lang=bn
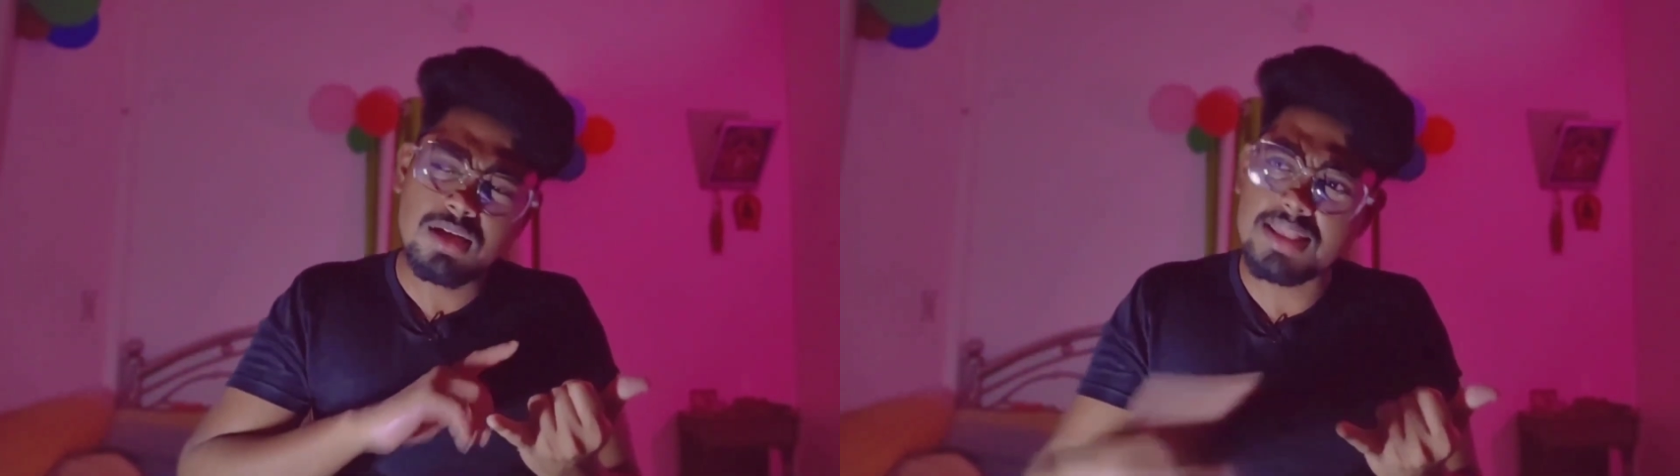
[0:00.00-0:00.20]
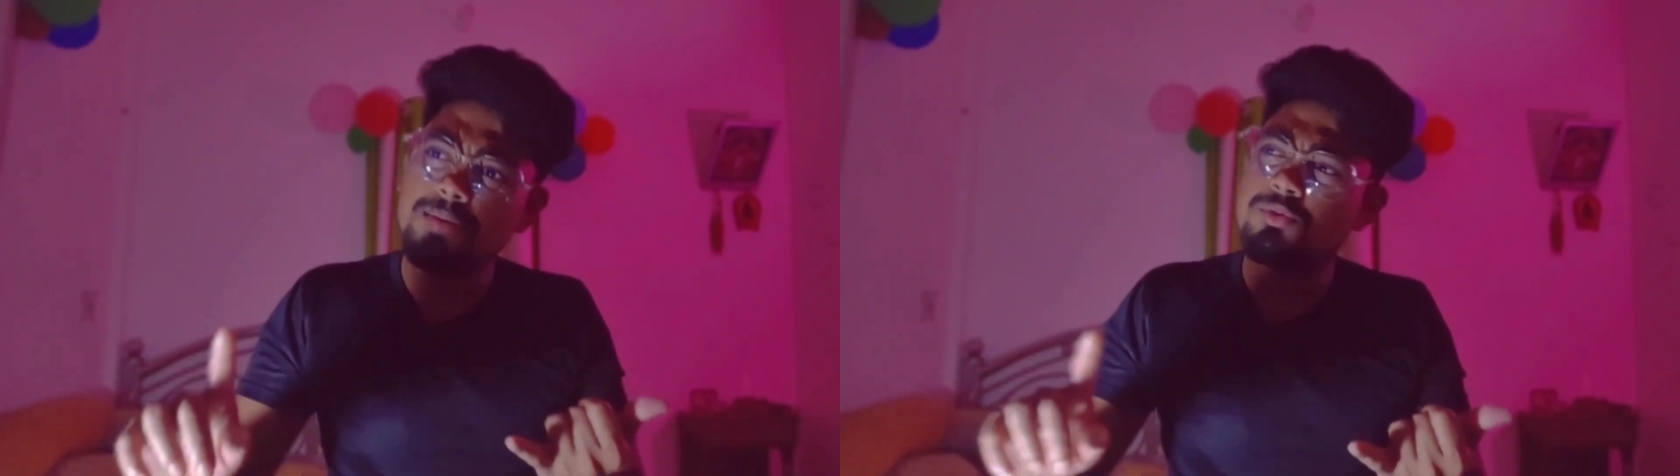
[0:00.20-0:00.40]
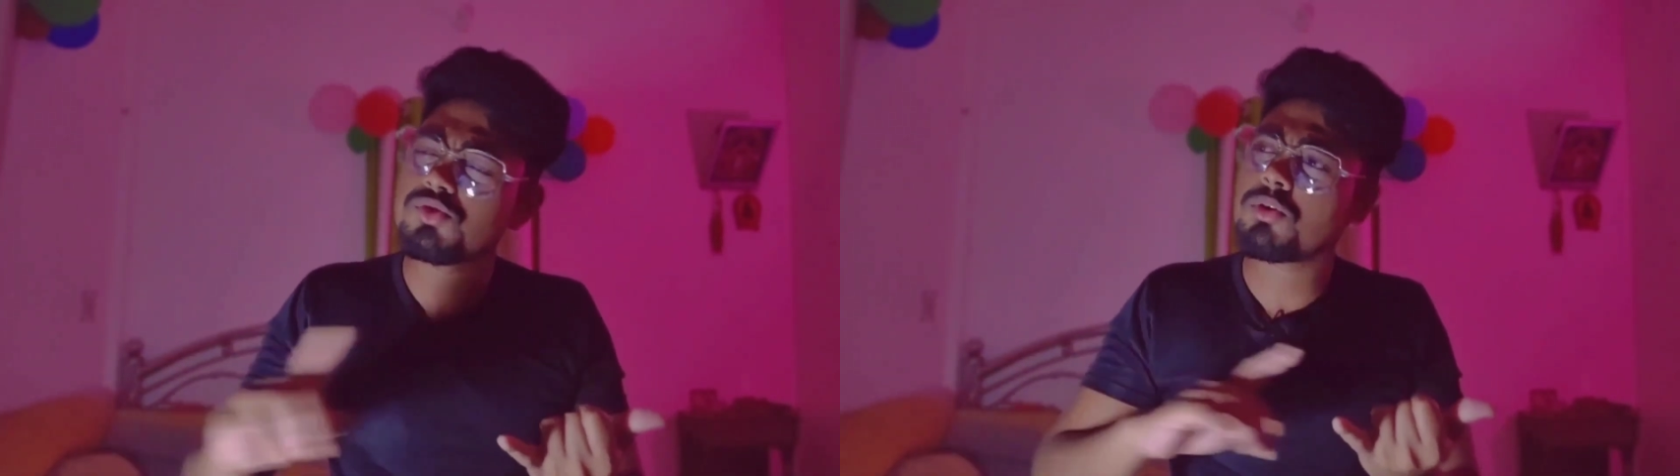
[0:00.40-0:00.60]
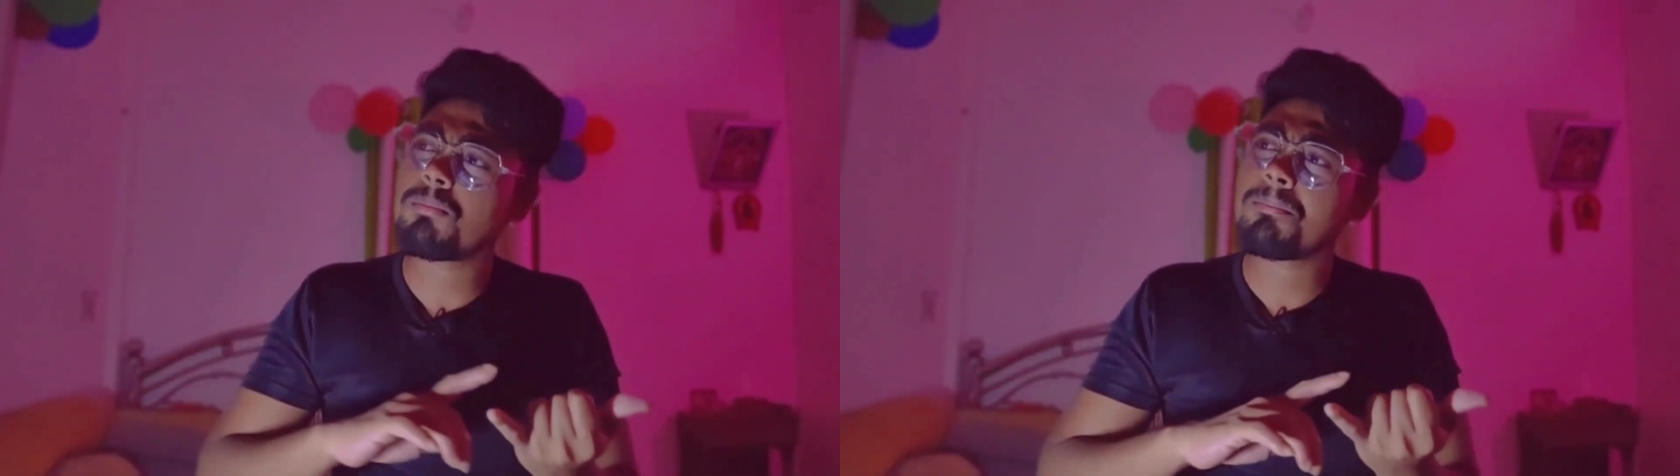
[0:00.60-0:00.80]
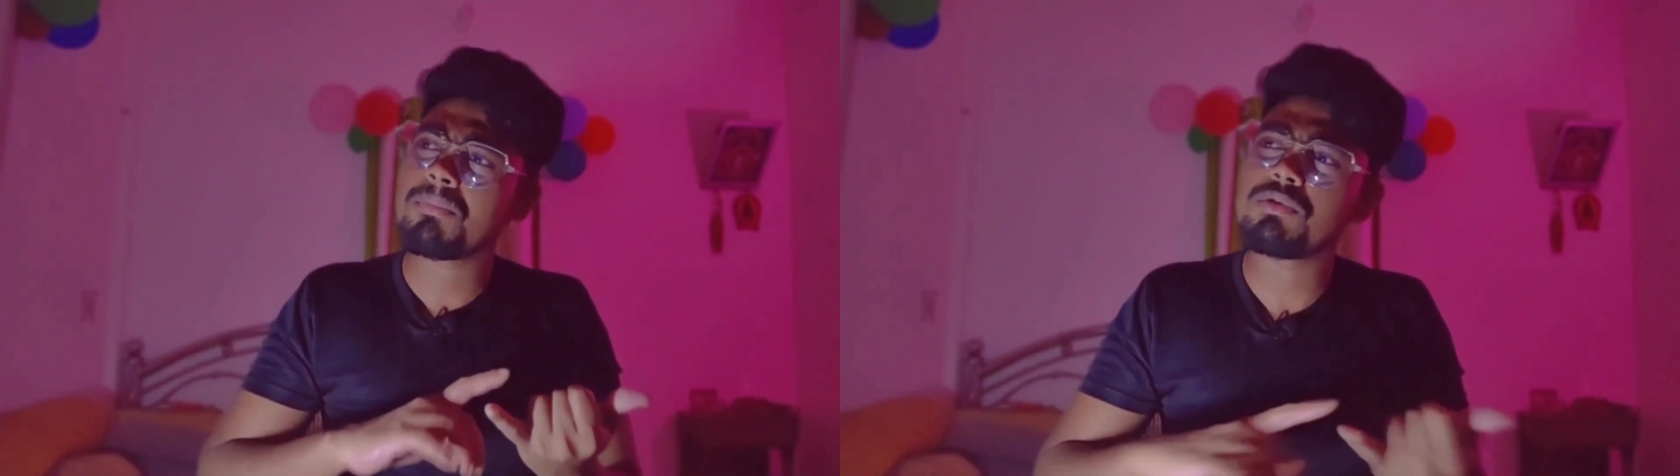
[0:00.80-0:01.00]
কালী পুজো
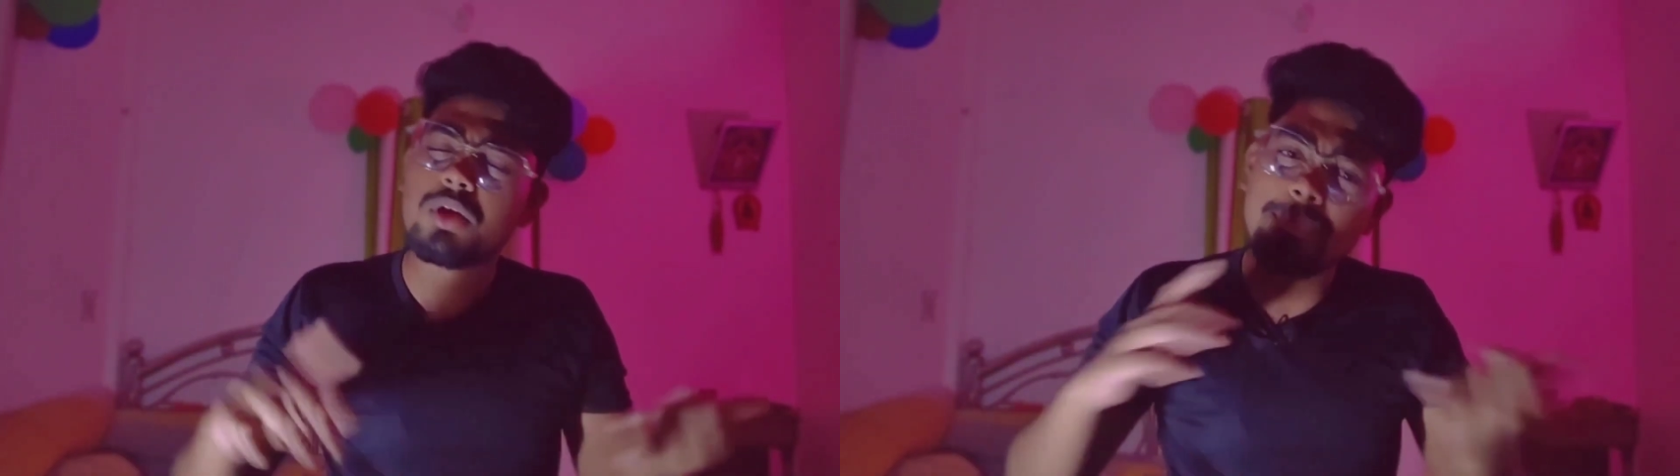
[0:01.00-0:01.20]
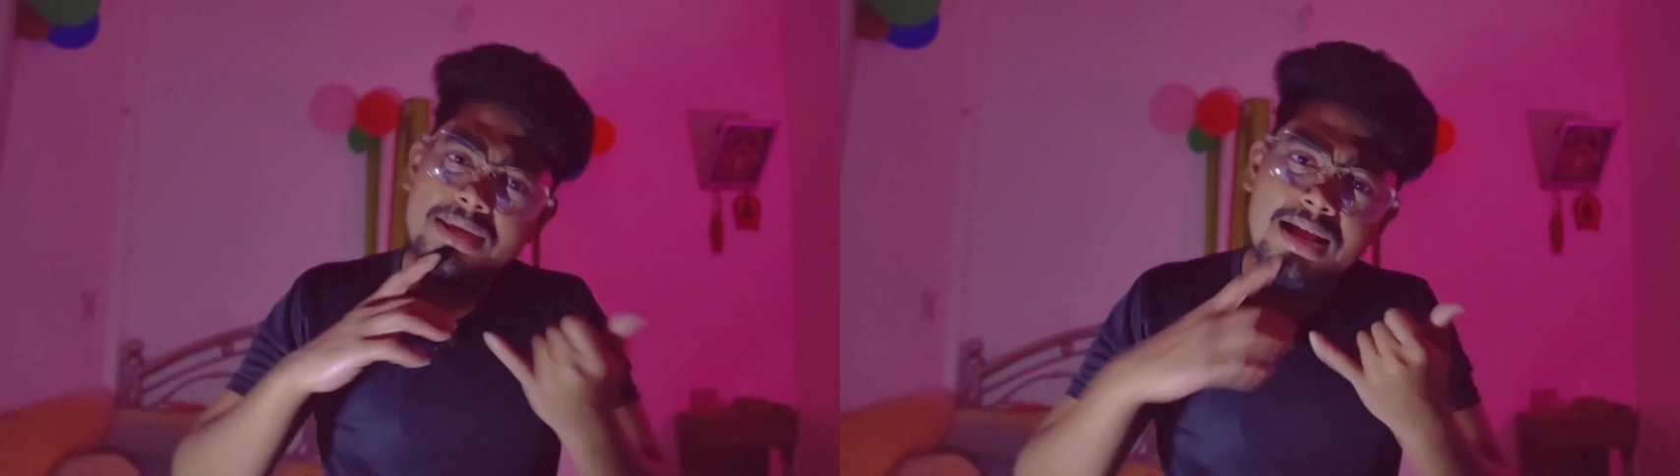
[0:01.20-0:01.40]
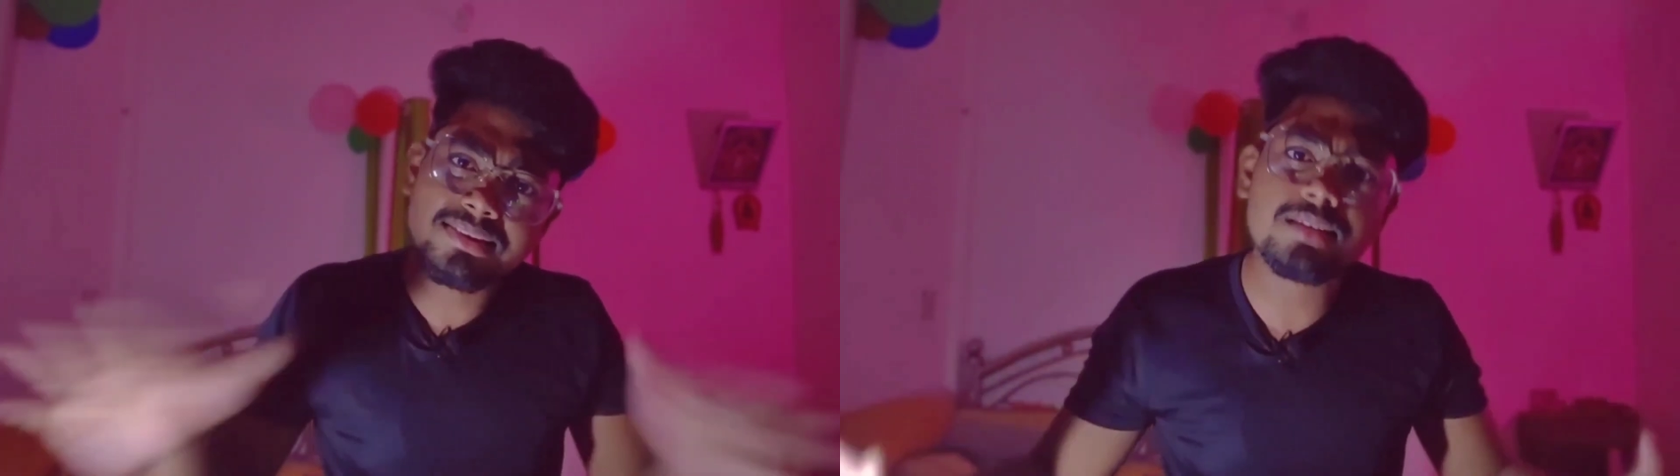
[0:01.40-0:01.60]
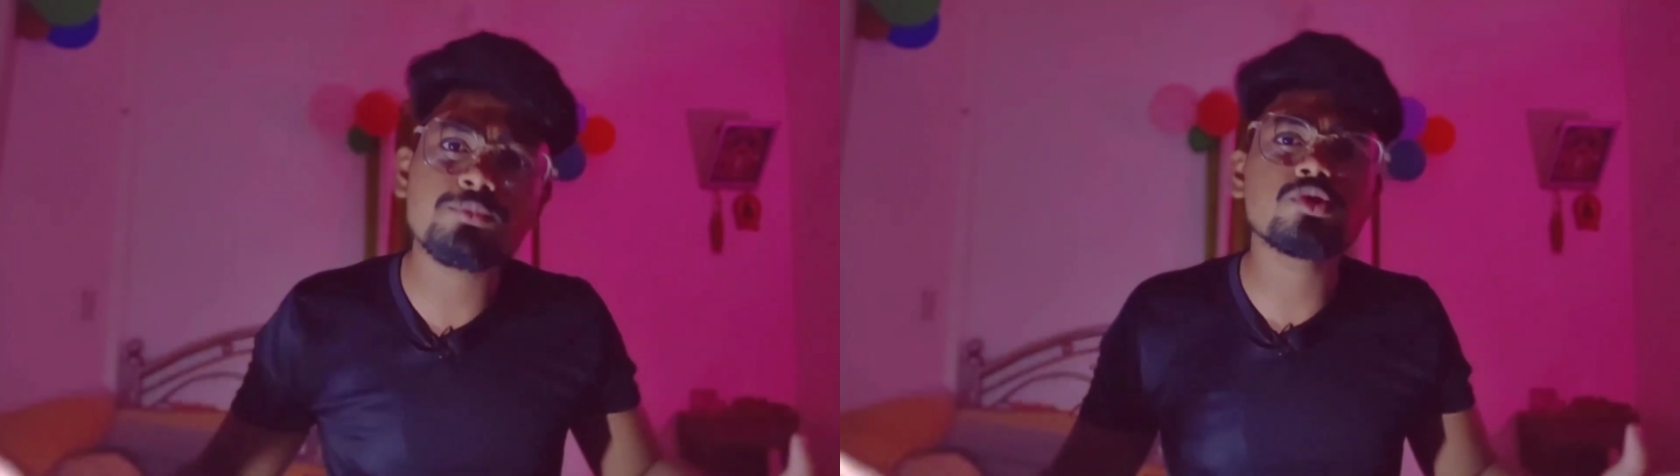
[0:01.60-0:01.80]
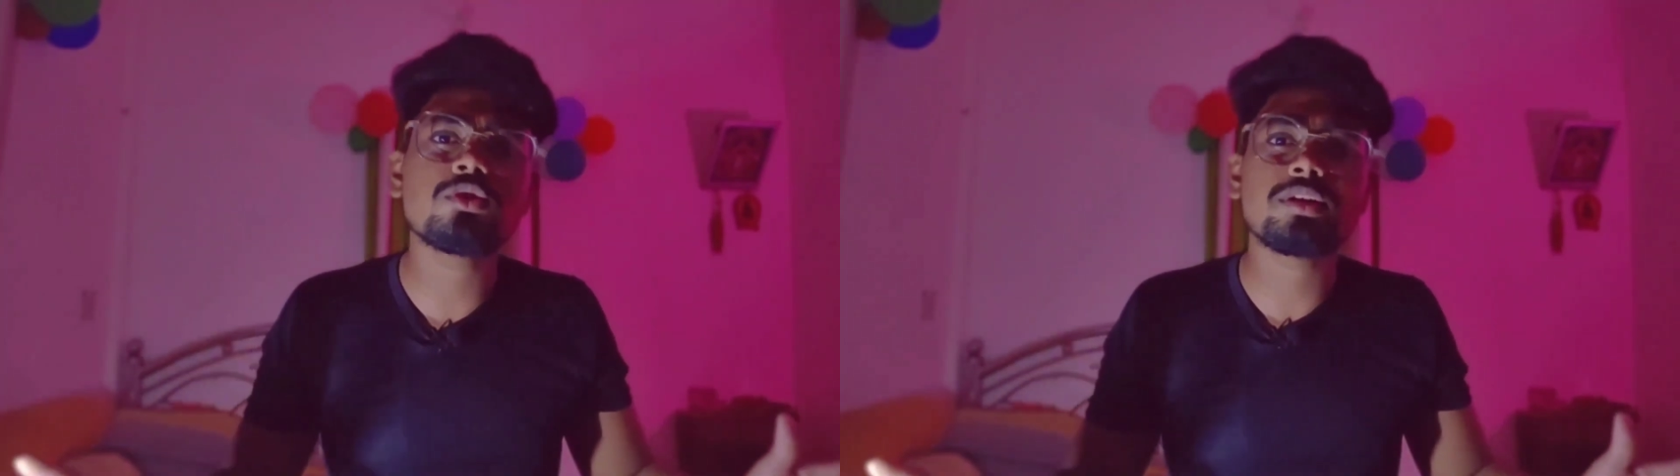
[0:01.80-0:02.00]
লোকে ভাই কার্তিক
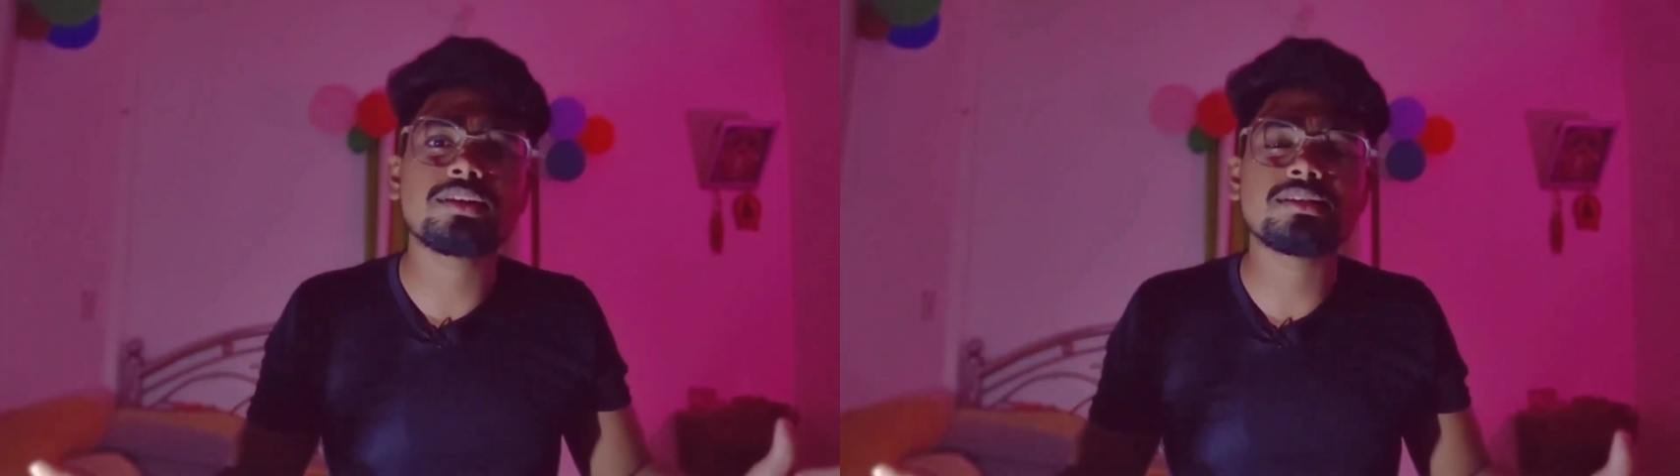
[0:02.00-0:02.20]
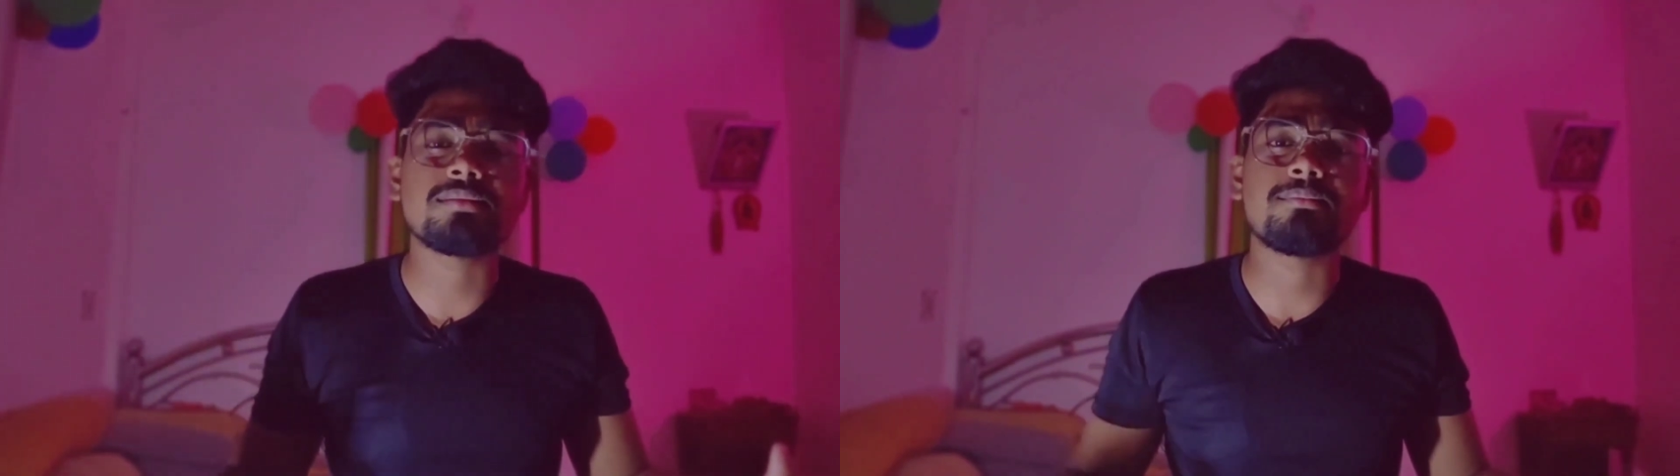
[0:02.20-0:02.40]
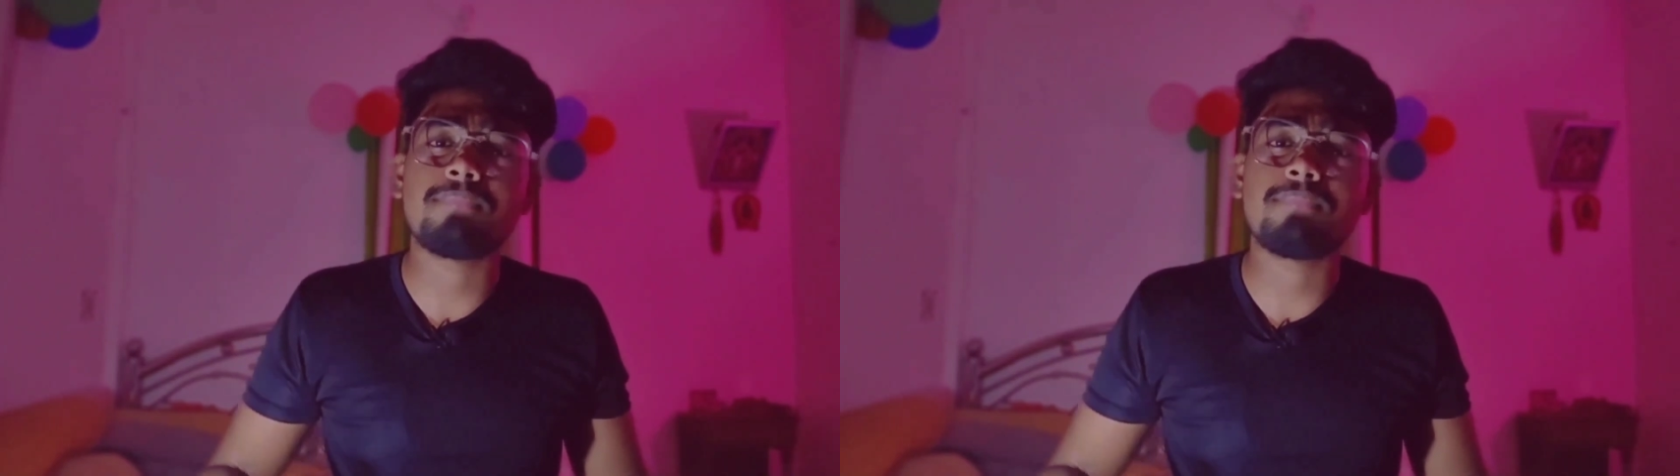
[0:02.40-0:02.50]
পুজো করে নিয়েছে